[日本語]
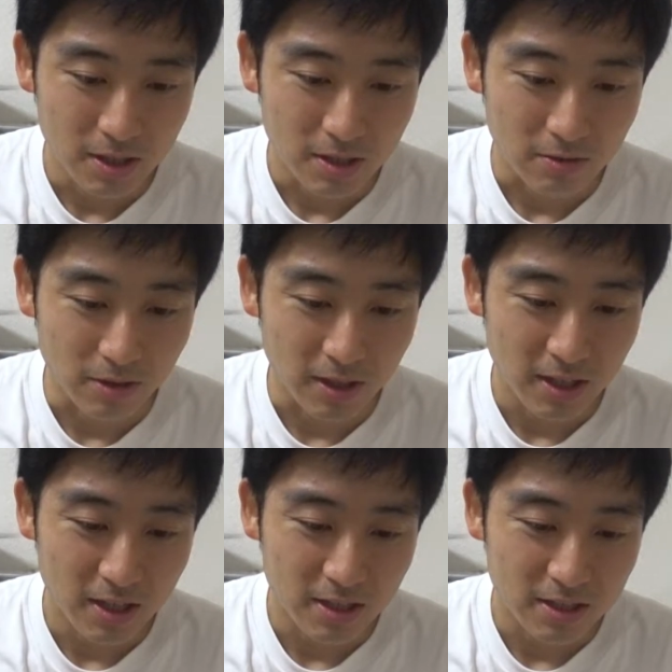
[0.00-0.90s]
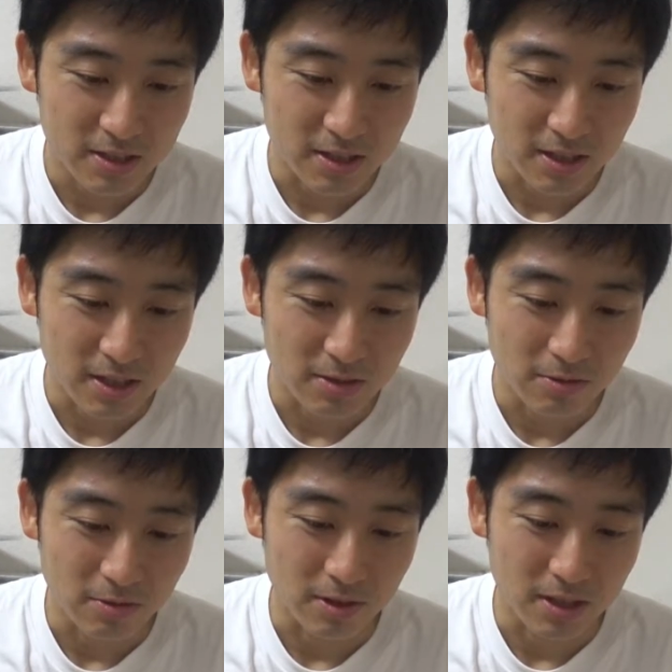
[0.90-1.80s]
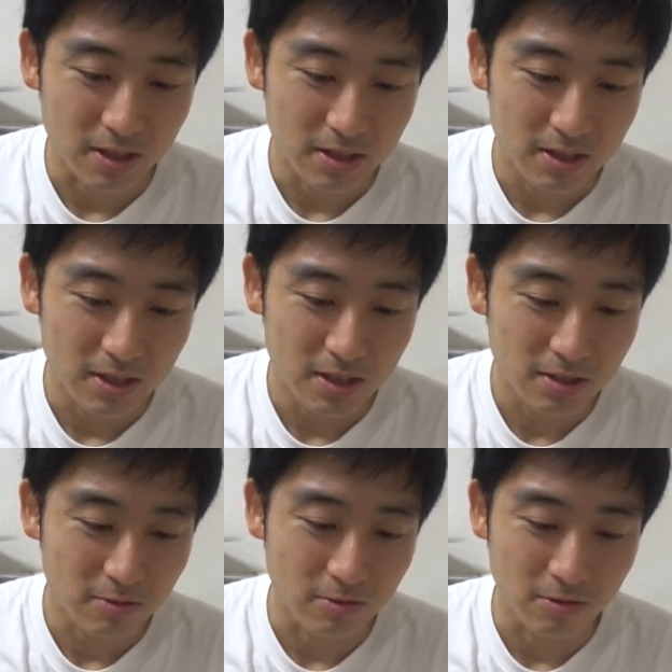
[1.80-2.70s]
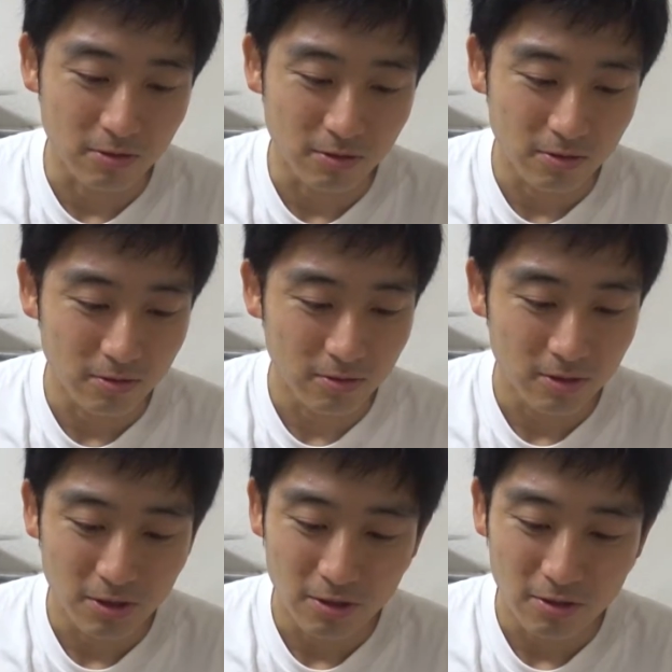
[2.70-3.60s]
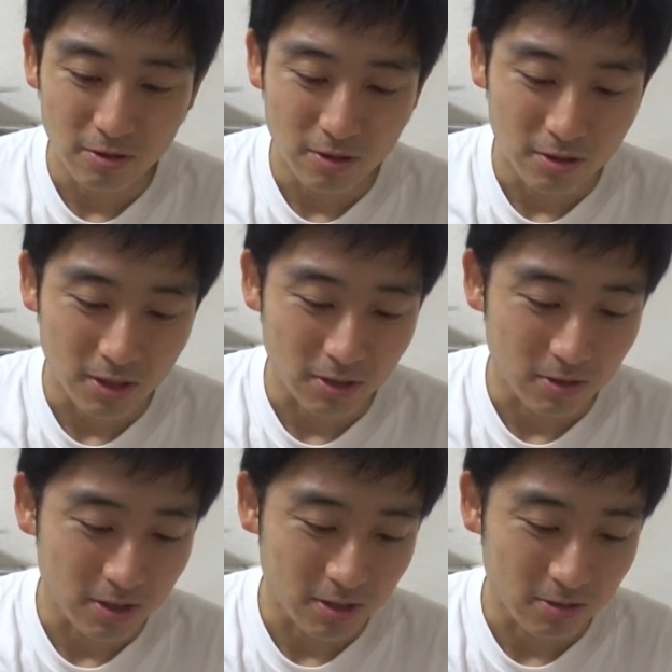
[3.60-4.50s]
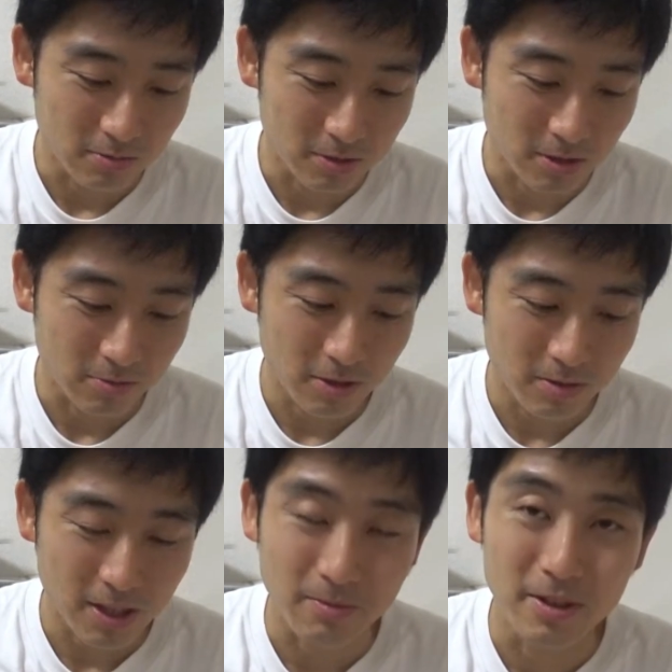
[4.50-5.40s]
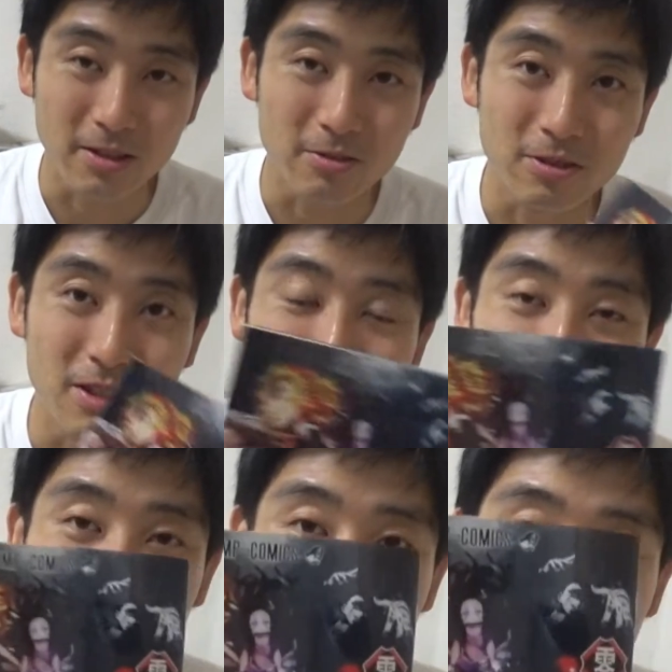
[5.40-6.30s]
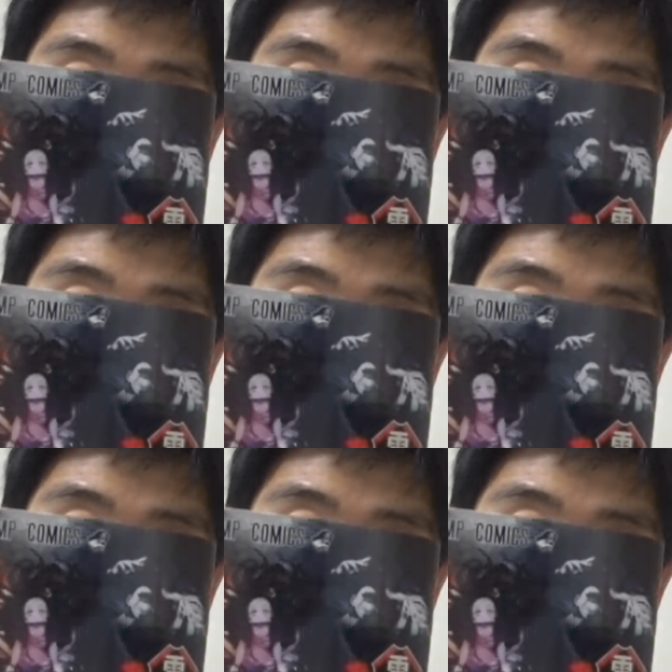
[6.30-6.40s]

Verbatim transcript: この映画につながるようなこの内容になってると思うんですけどこれ中まだ読んでないんですけ